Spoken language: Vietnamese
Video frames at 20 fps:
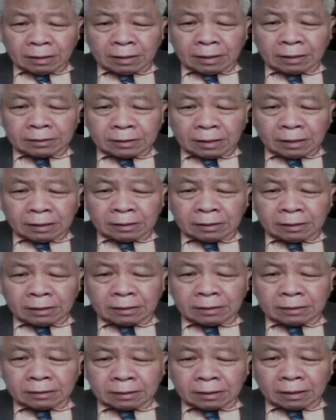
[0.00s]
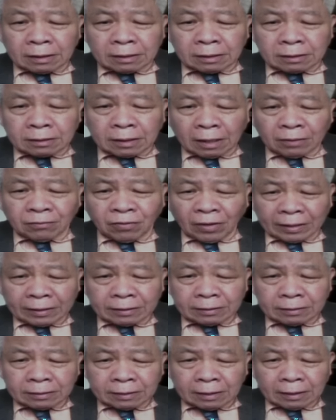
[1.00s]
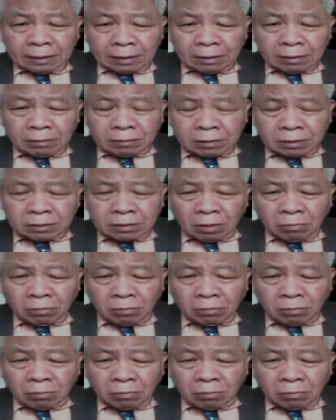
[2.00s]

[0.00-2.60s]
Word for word: như là những ờ, thành phần ờ,